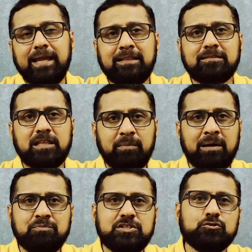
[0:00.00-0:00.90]
इन
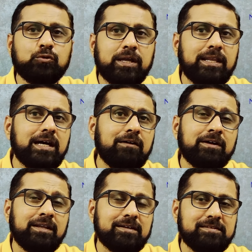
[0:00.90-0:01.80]
तमाम चीज़ों के अलावा
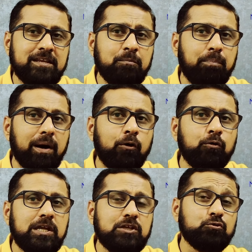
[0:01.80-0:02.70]
नाजरीन
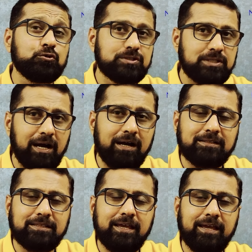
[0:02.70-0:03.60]
पाओ की जो
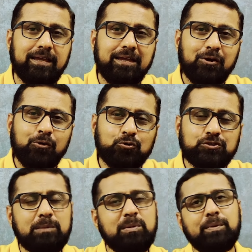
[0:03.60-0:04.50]
साख्त है
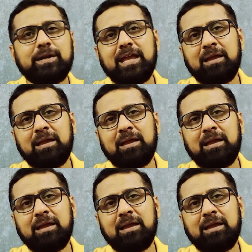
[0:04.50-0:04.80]
उसकी भी बड़ी